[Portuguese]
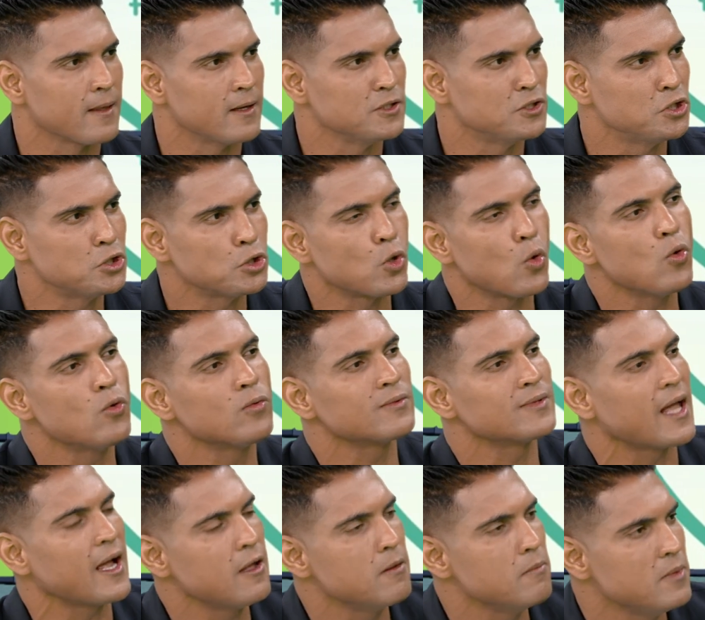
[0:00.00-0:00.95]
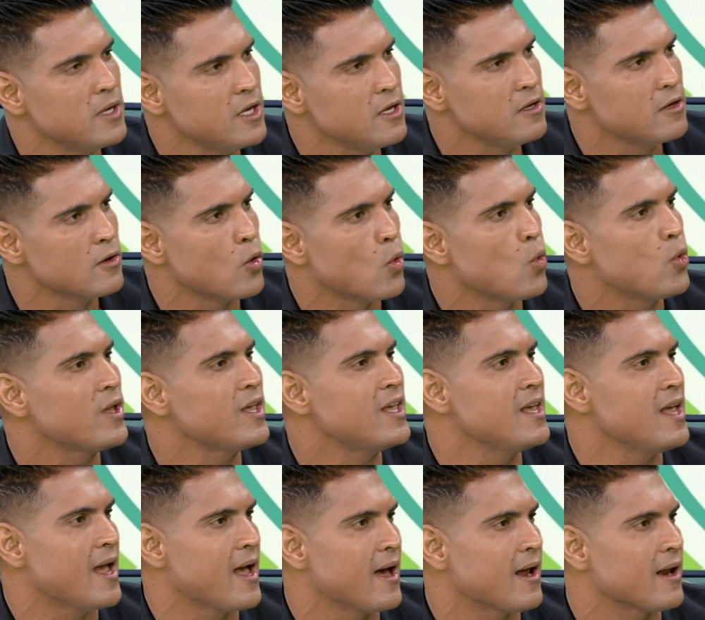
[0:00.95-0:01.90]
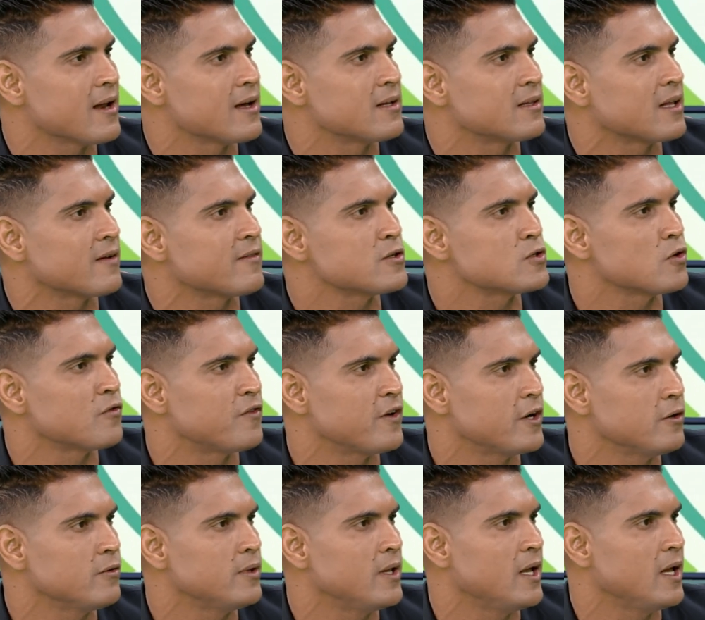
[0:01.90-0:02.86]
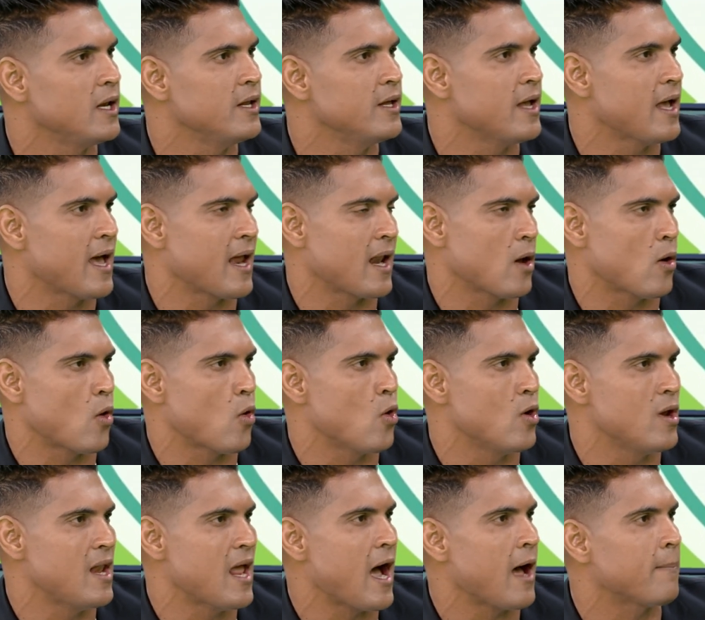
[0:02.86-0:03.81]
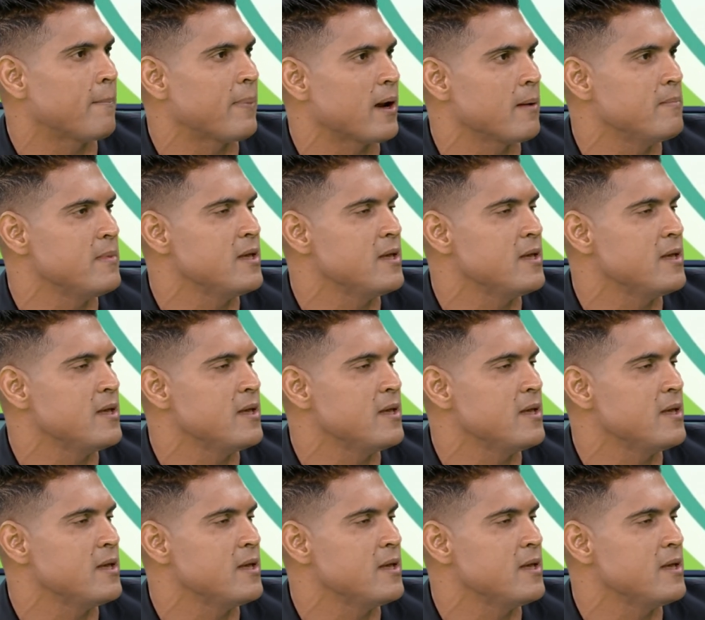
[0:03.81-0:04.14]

descontar em mim o que ela estava sofrendo dele. Ela olhar para